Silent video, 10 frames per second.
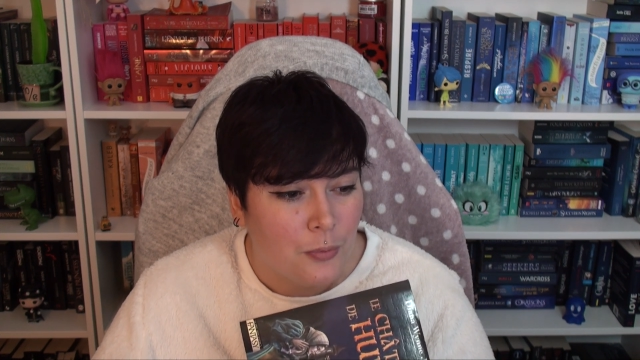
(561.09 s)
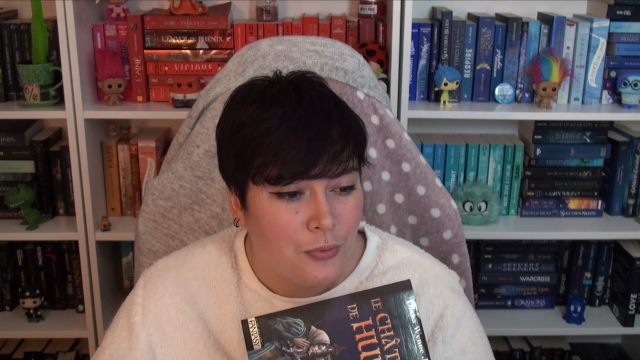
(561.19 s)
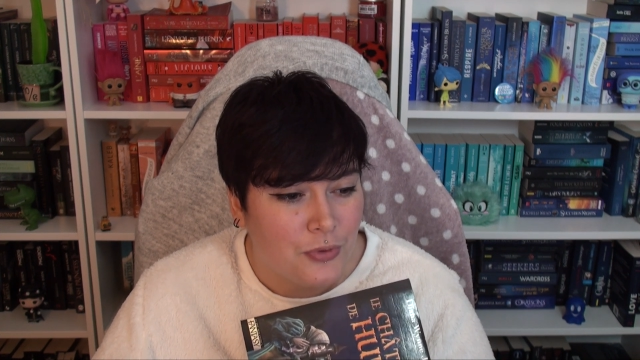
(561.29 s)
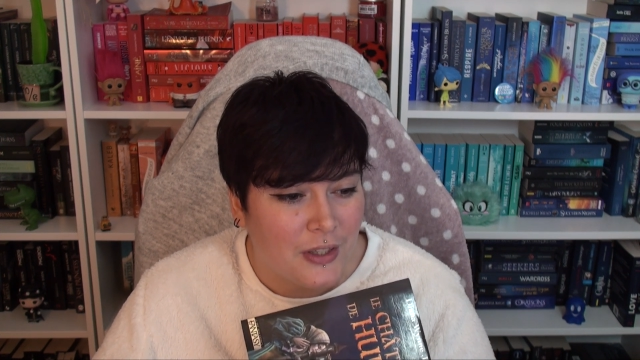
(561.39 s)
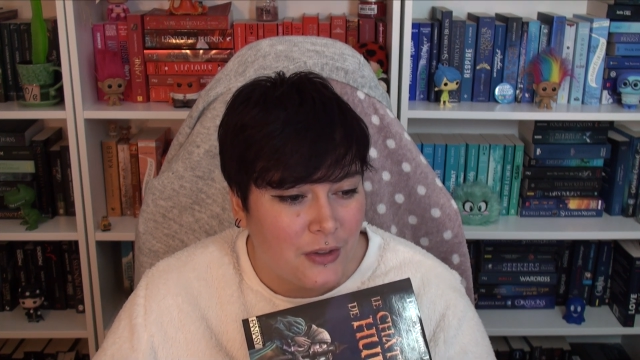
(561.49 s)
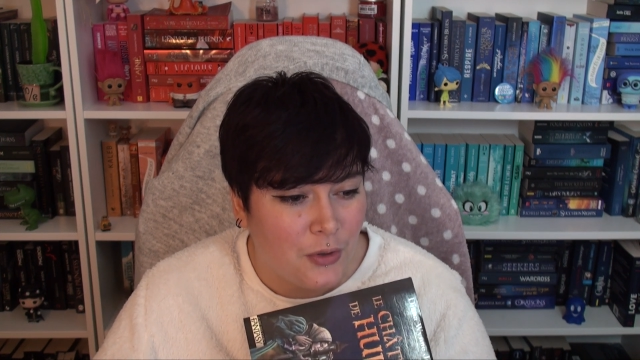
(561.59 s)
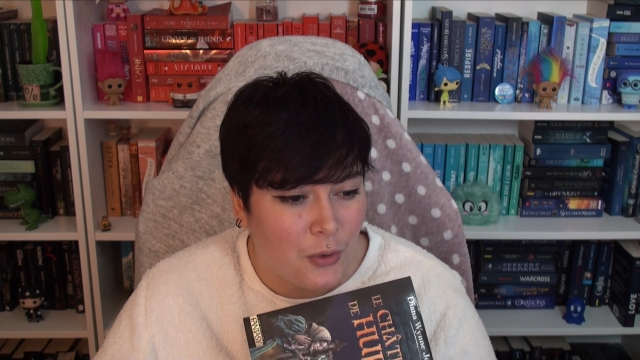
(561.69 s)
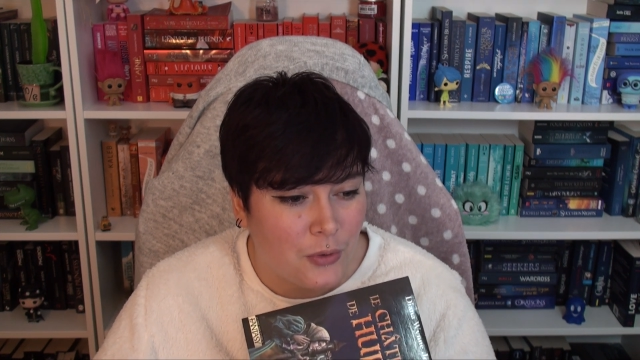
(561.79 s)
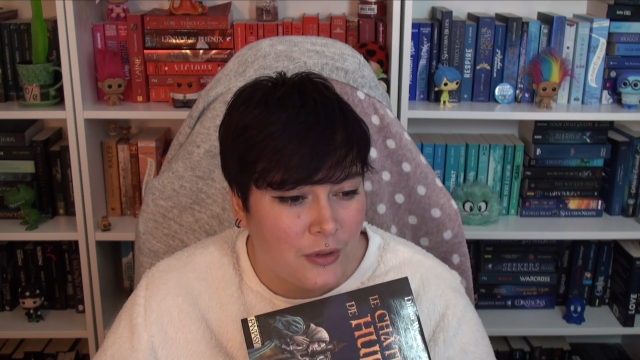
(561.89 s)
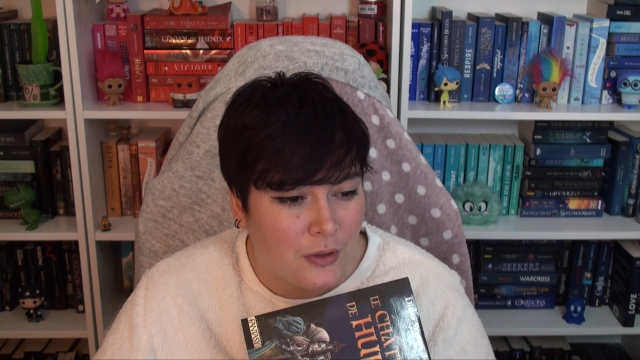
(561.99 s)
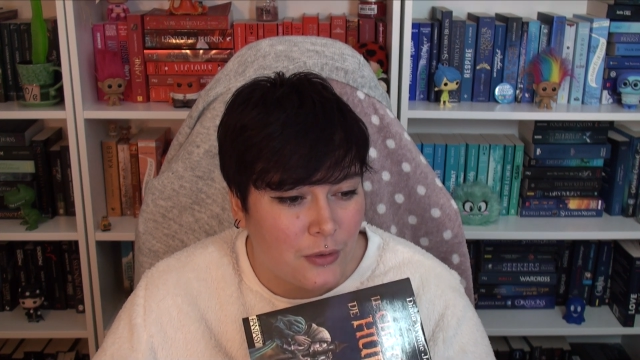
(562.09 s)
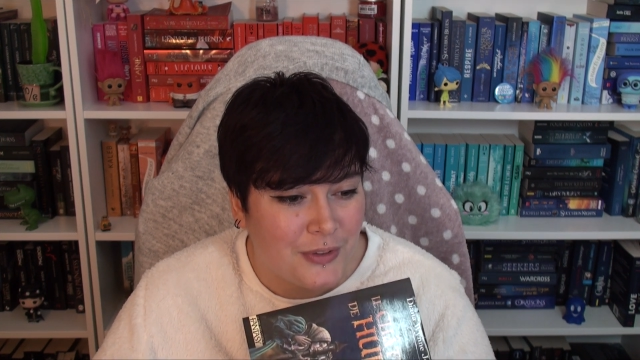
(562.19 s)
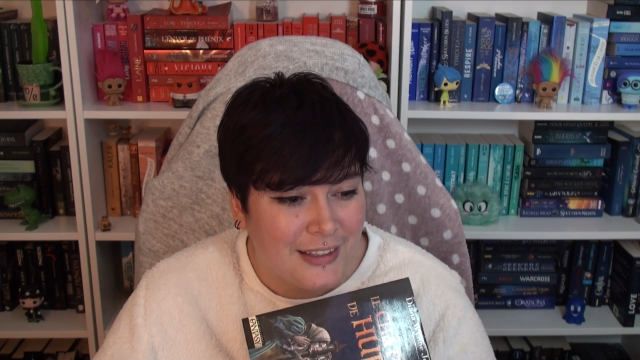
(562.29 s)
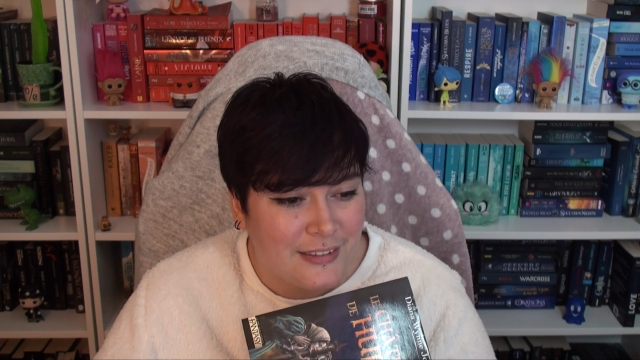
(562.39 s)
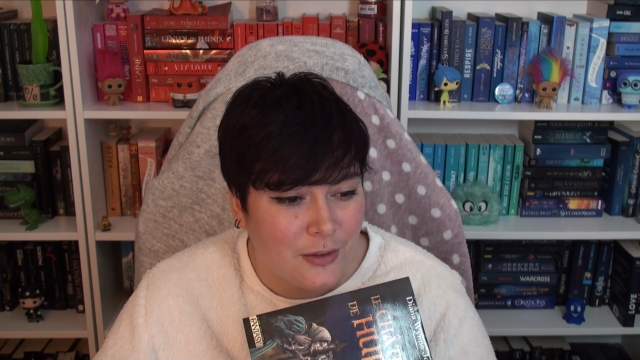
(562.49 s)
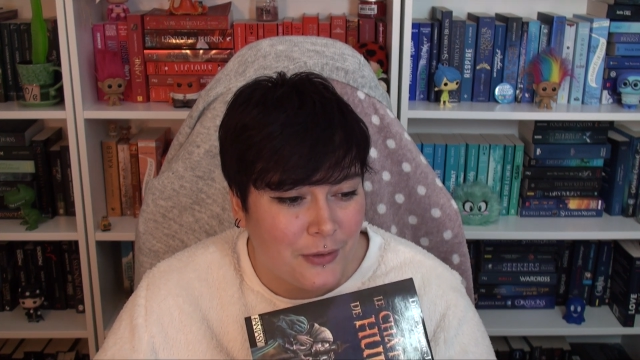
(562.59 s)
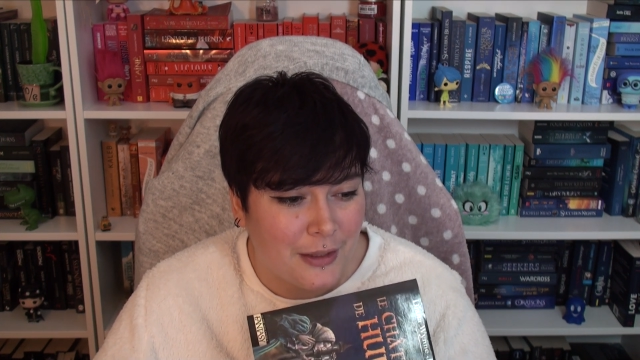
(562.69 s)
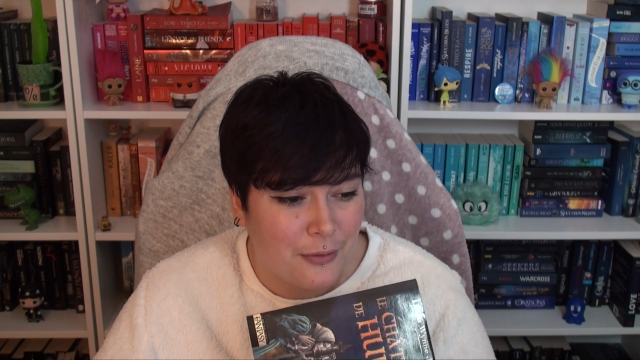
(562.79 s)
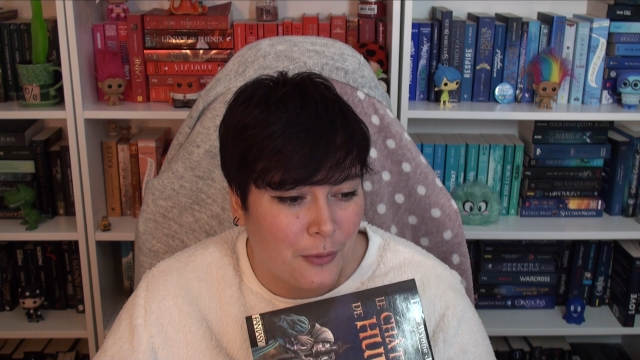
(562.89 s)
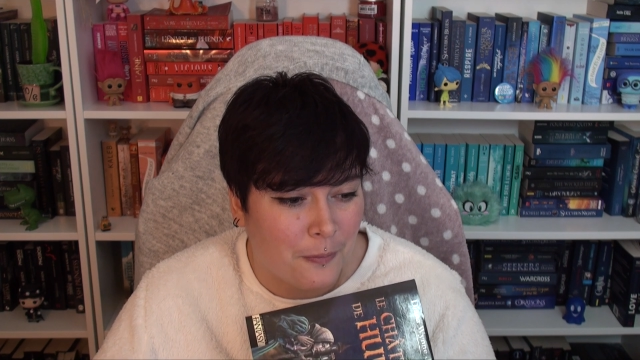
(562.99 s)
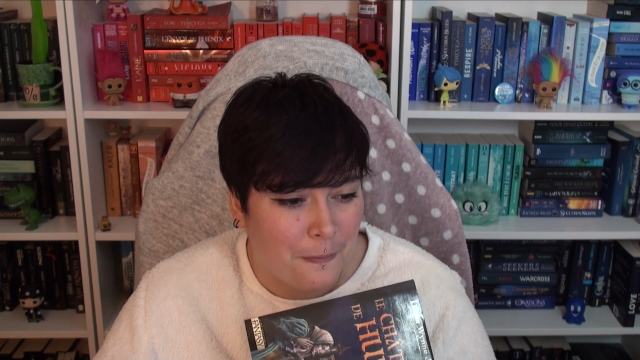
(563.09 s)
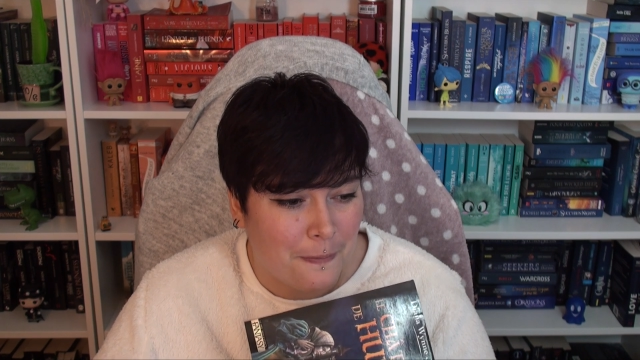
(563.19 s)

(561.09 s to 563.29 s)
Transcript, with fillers: pousse un cœur honnête en avant.